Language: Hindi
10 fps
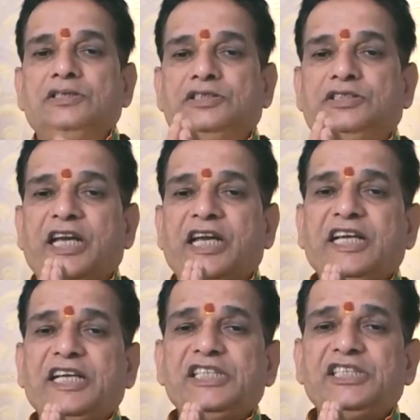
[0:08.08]

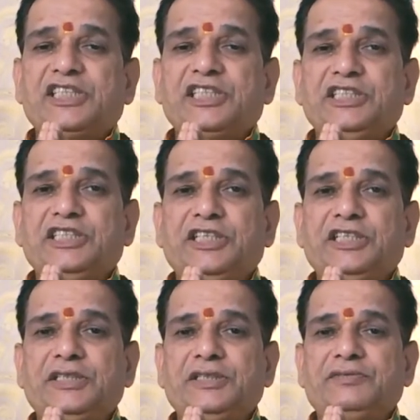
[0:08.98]
जय
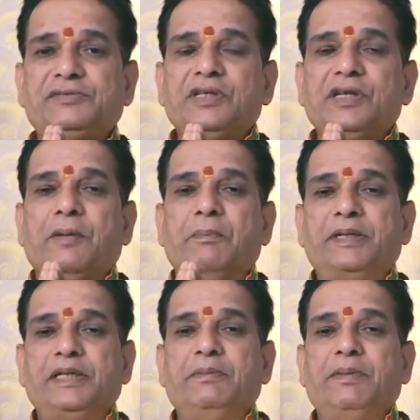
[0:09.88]
शनिदेव
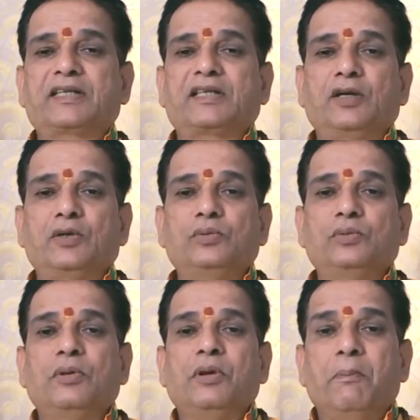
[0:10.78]
प्रिय भक्तगणों
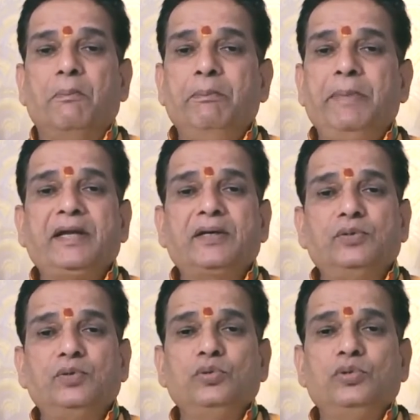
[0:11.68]
मैं
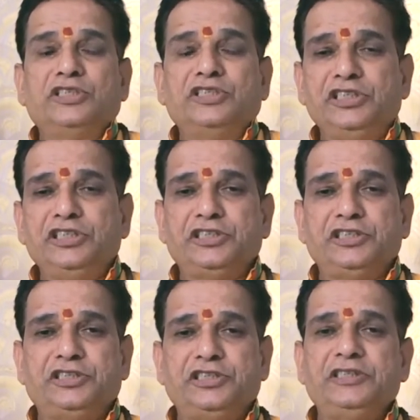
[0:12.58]
गुरु रजनीश
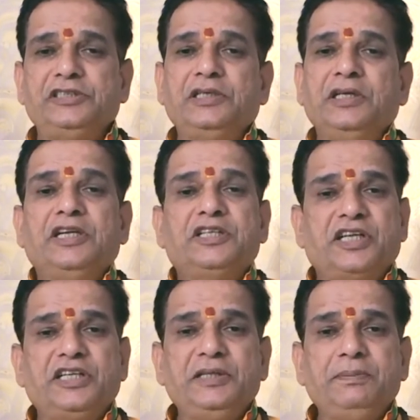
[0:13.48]
ऋषि
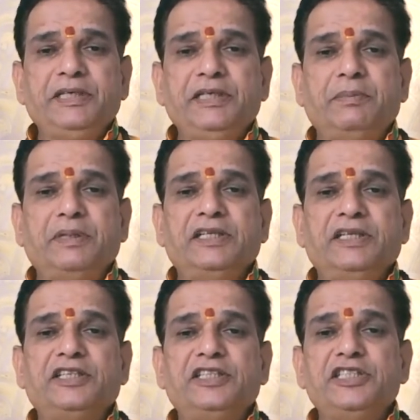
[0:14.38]
शनि पीठ
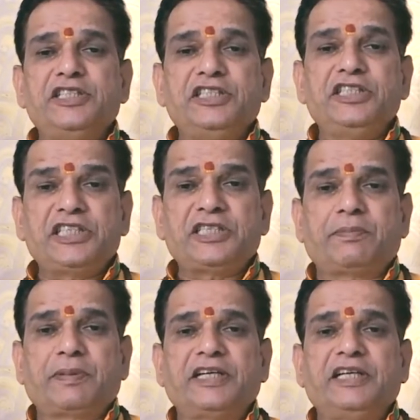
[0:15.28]
मंदिर ईस्ट
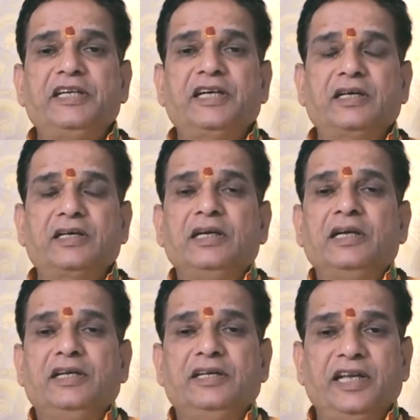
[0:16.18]
पटेल नगर
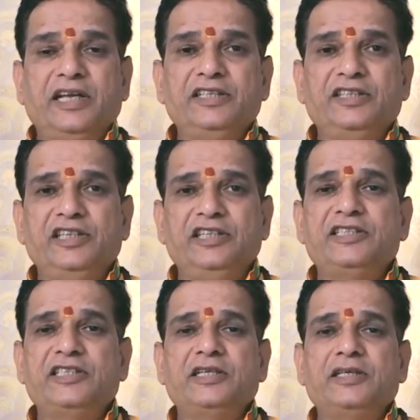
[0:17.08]
नई दिल्ली
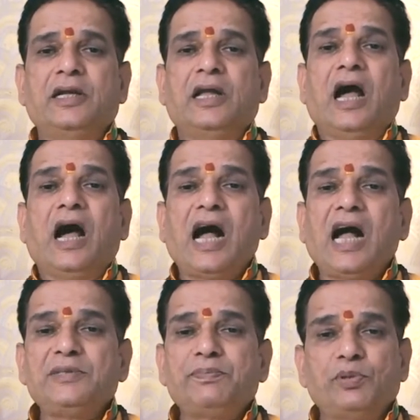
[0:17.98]
से
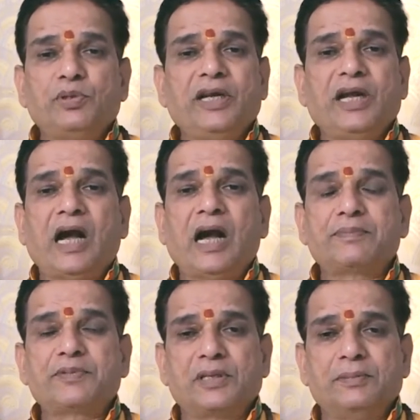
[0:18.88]
आज पुनः
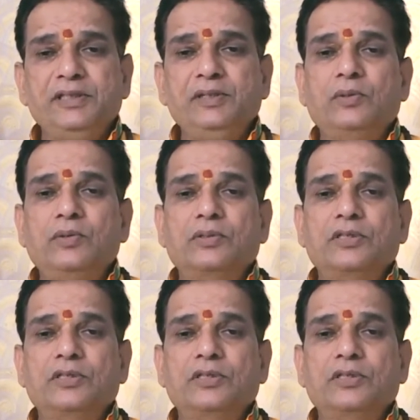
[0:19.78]
आप सभी लोगों